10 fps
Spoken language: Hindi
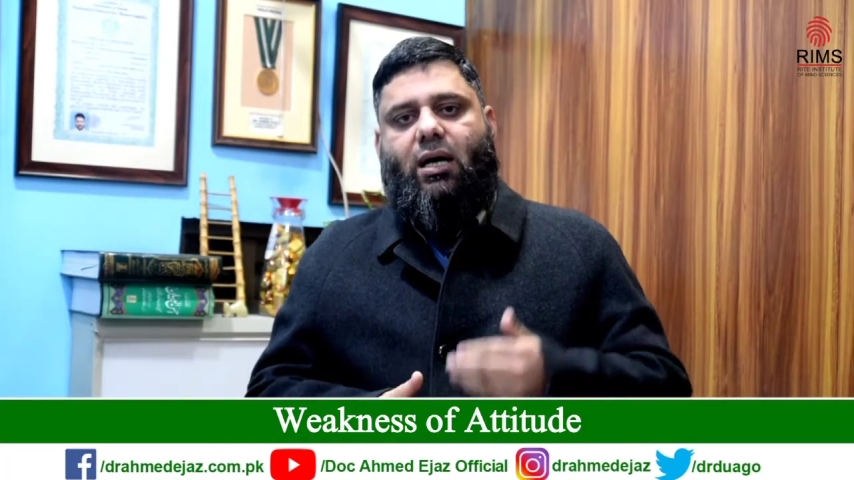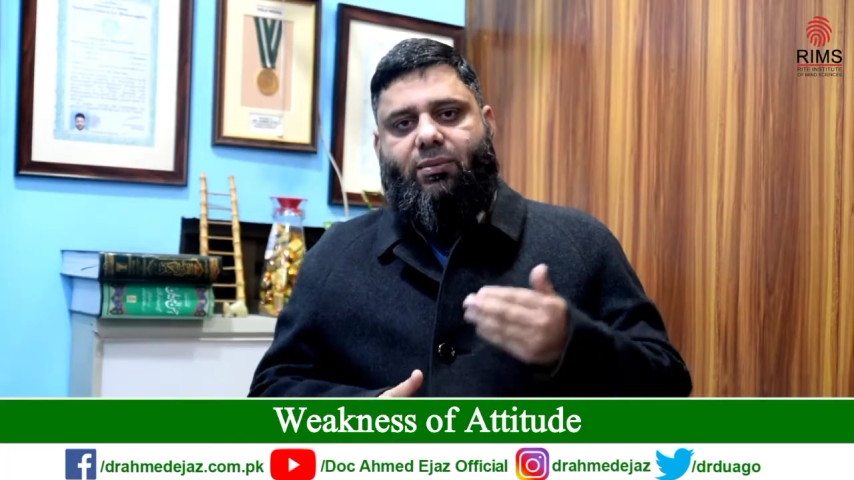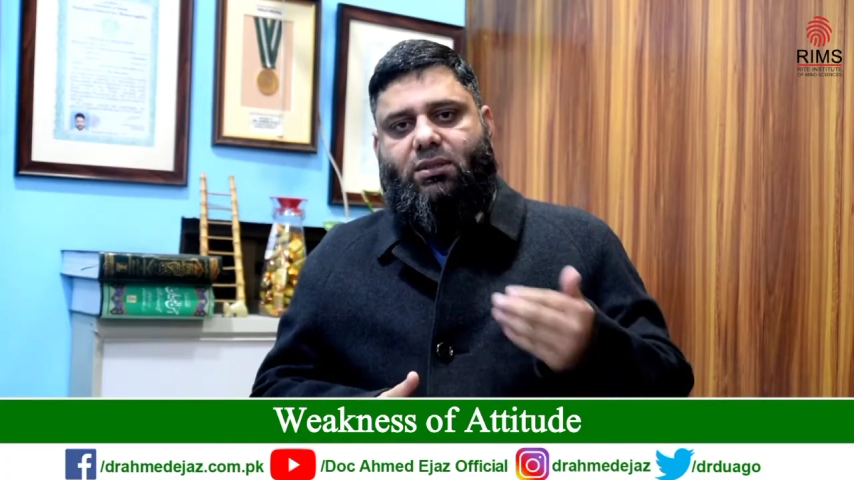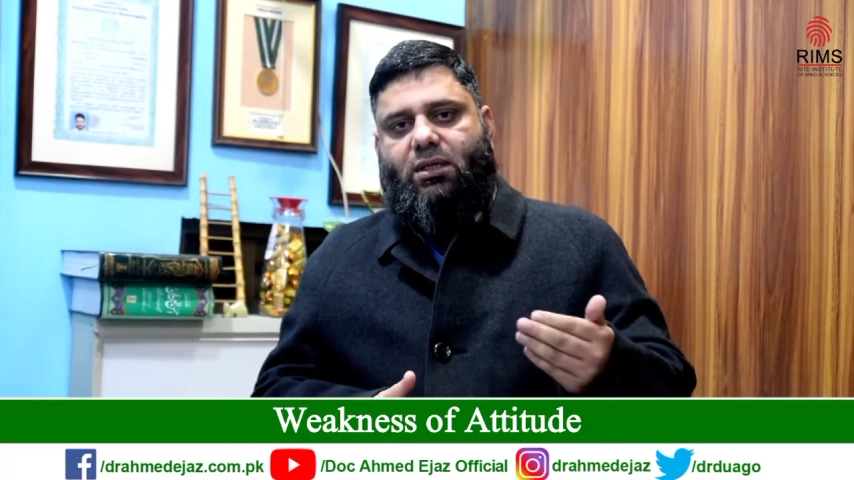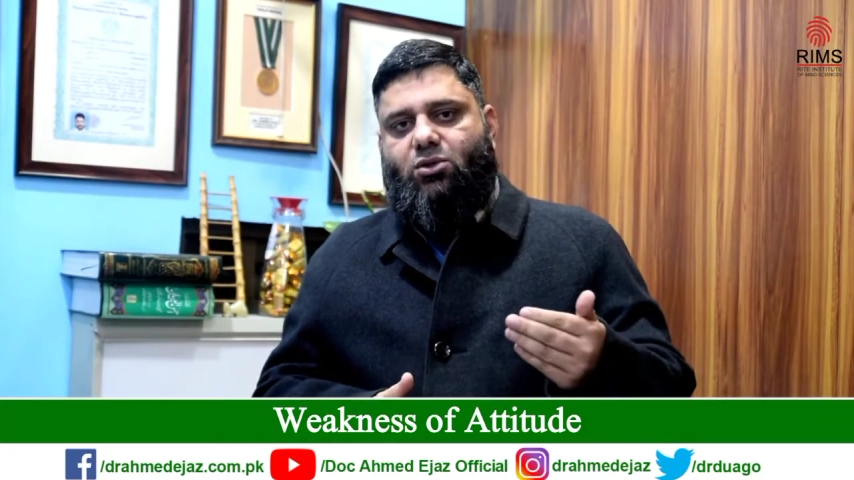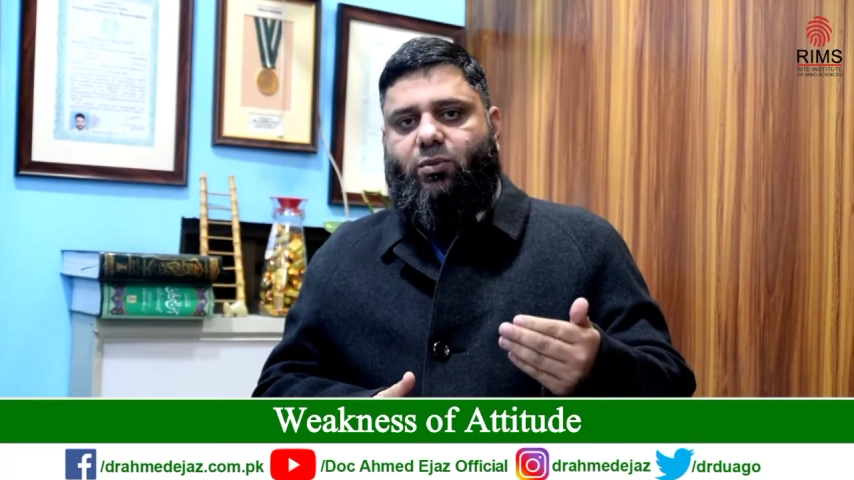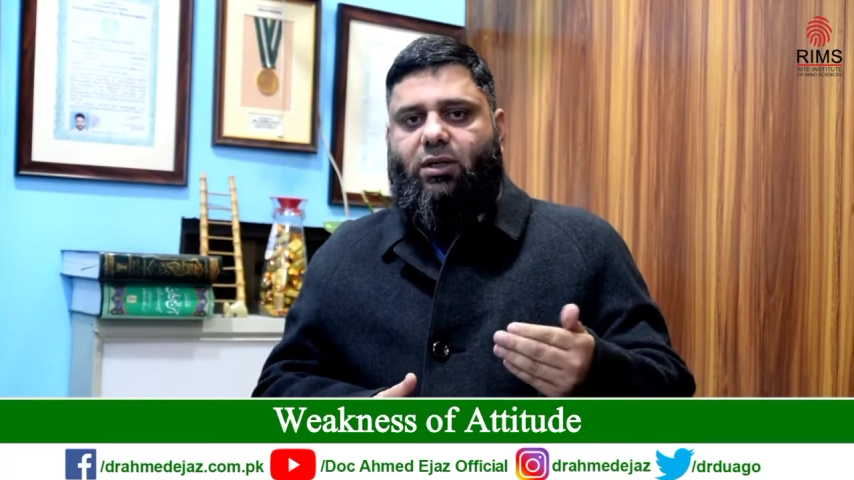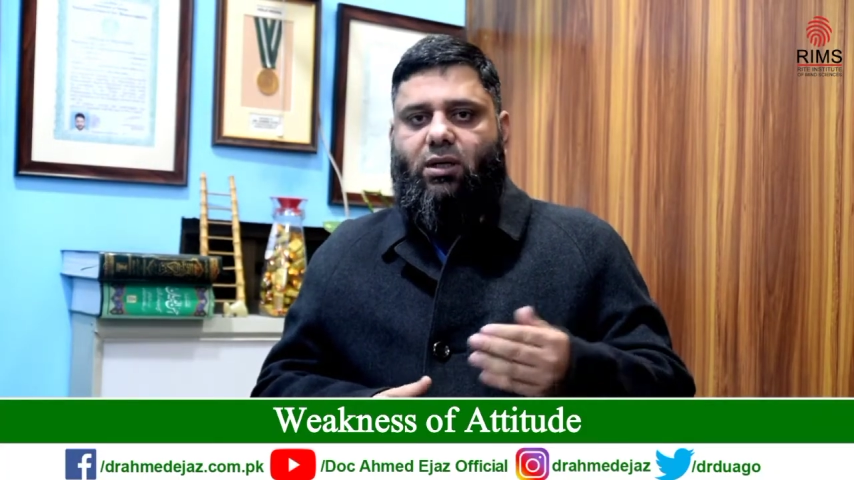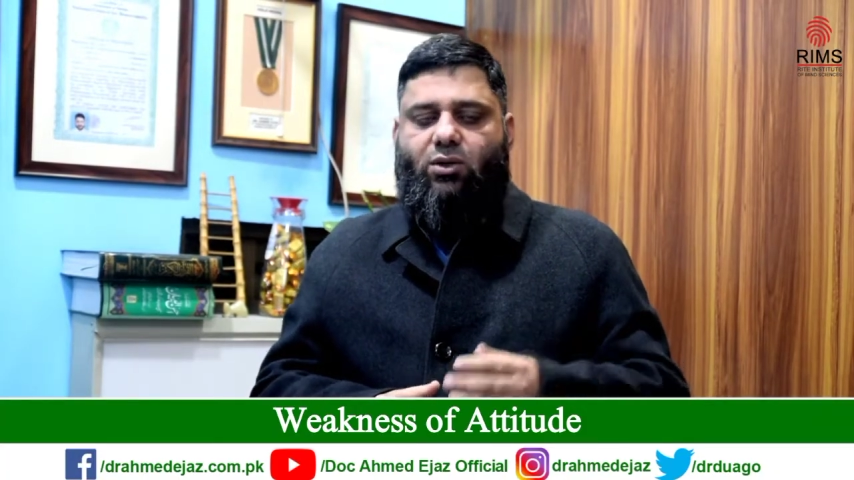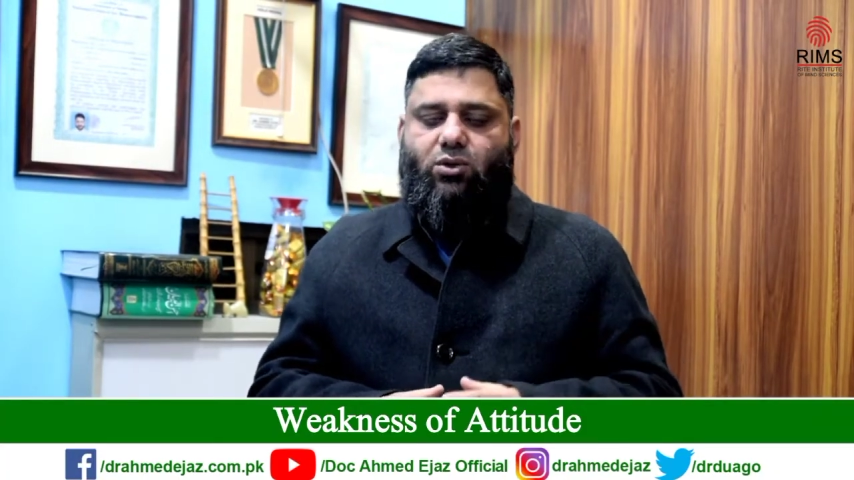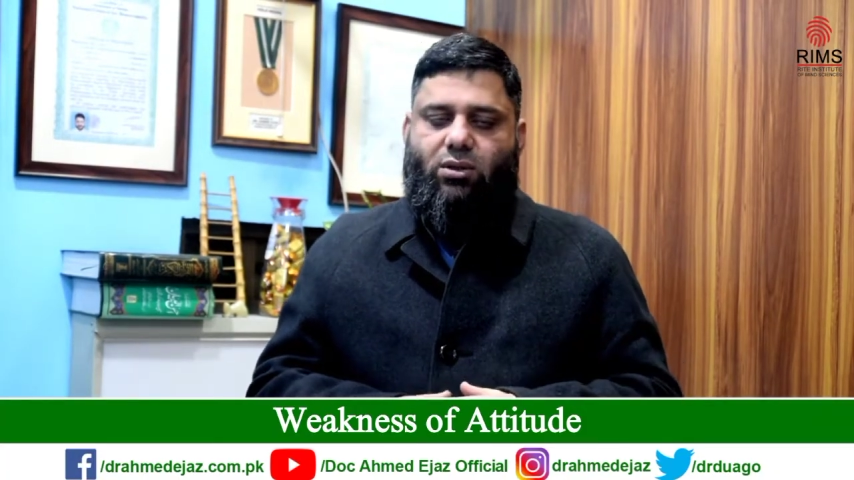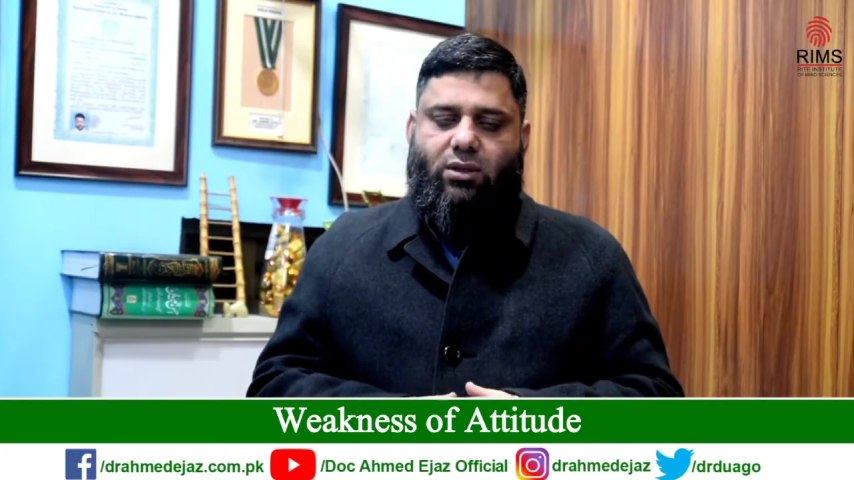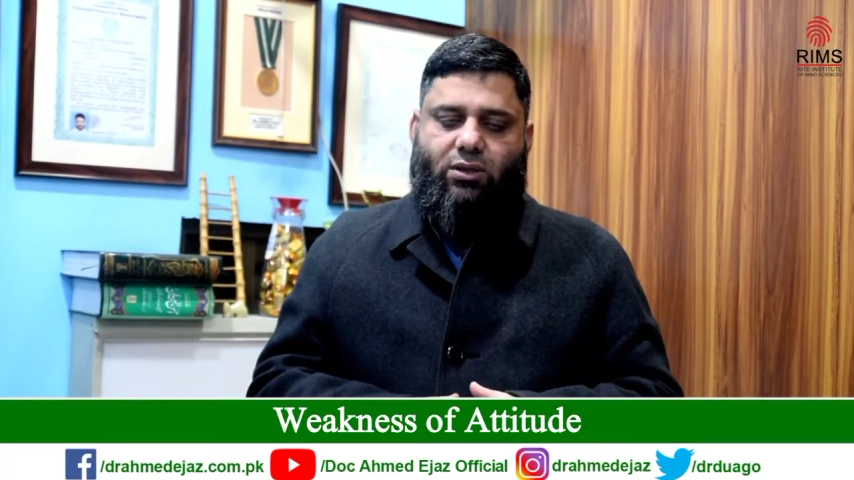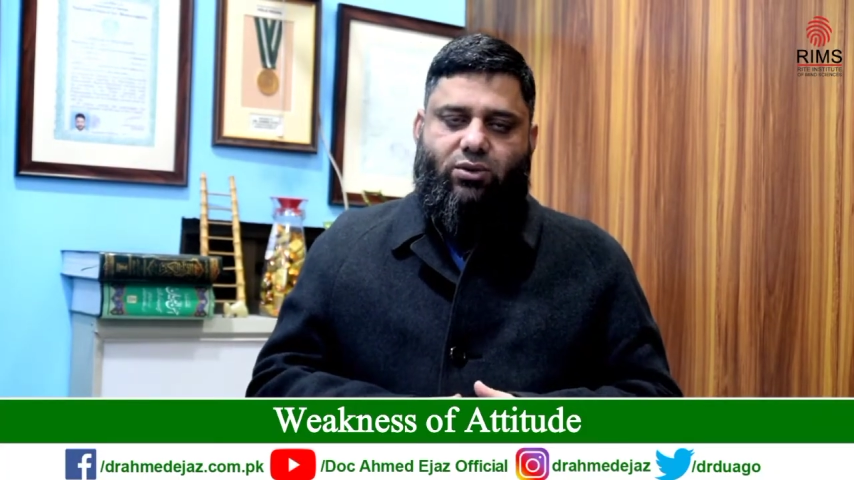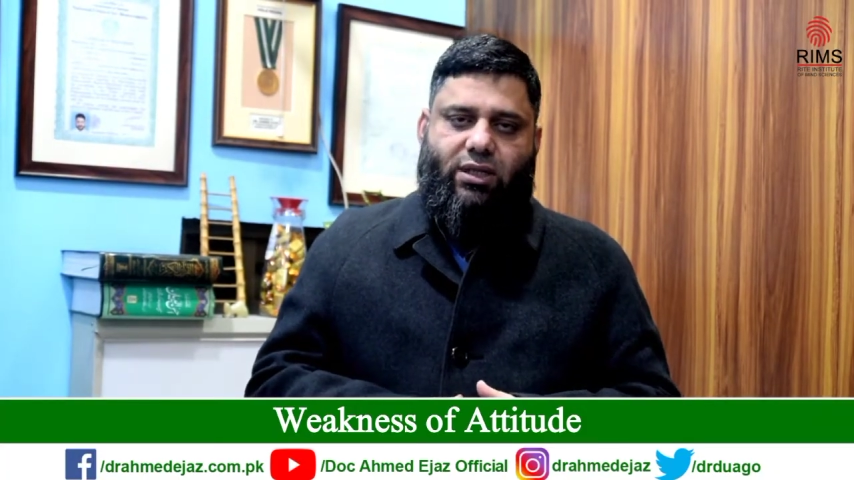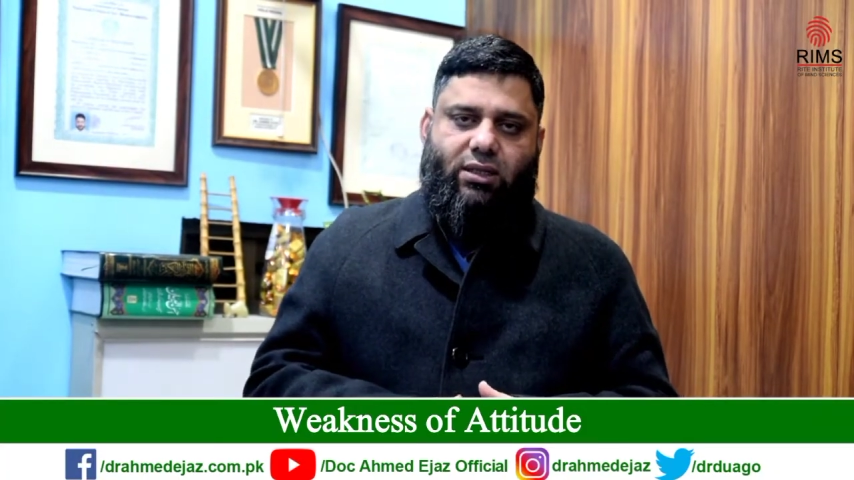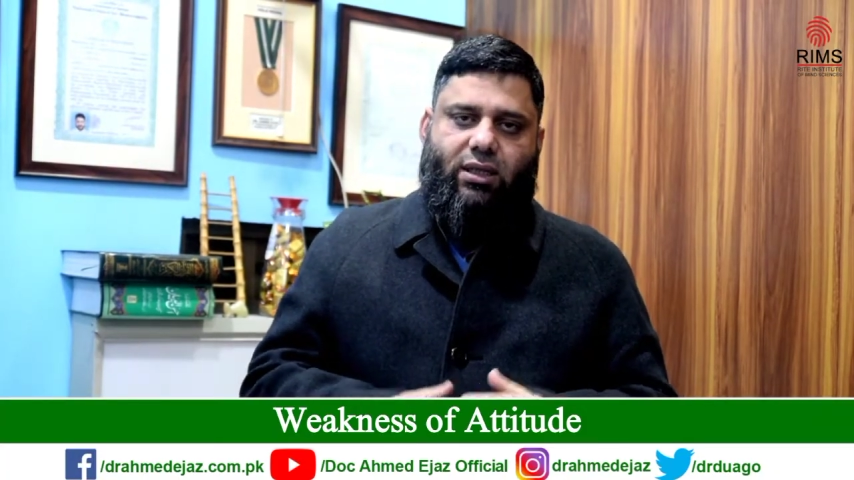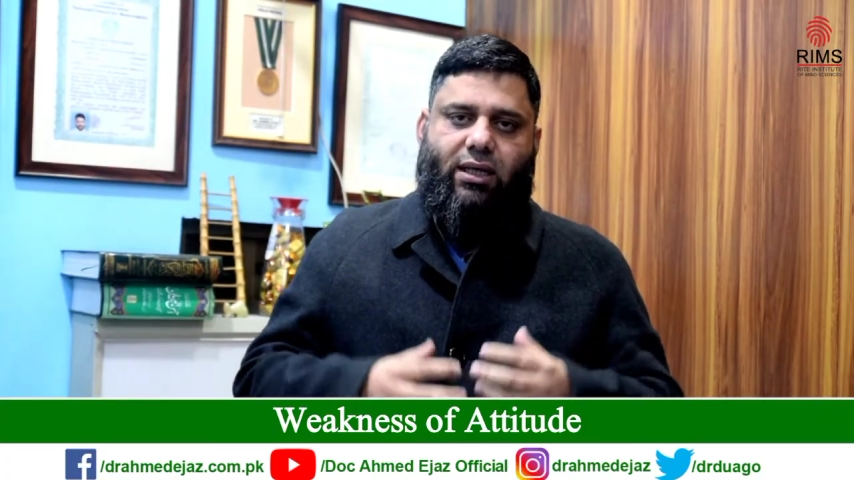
आपके साथ जो बंदा नेगोशिएट कर रहा